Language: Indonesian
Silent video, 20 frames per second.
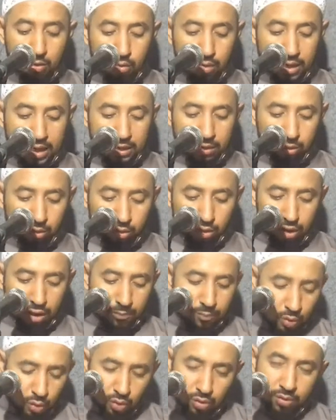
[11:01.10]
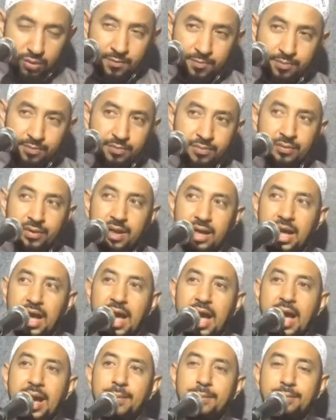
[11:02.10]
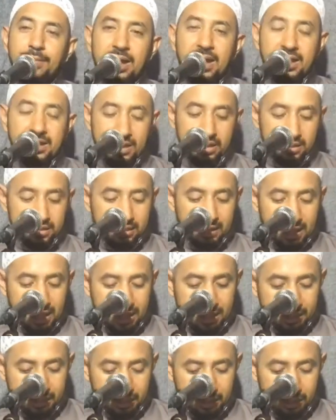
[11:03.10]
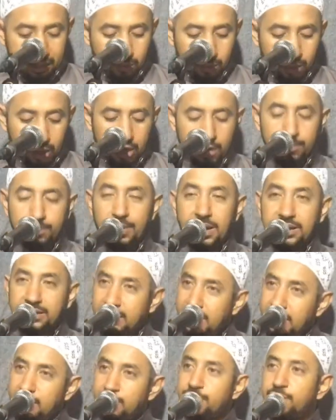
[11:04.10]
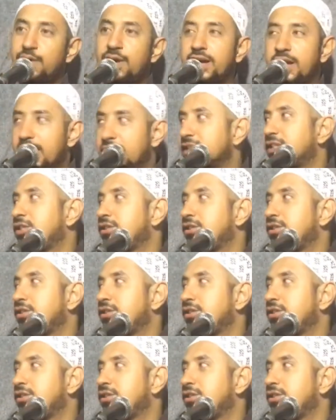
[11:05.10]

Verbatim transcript: cincin untuk basuhan pertama ya, itu sunnah,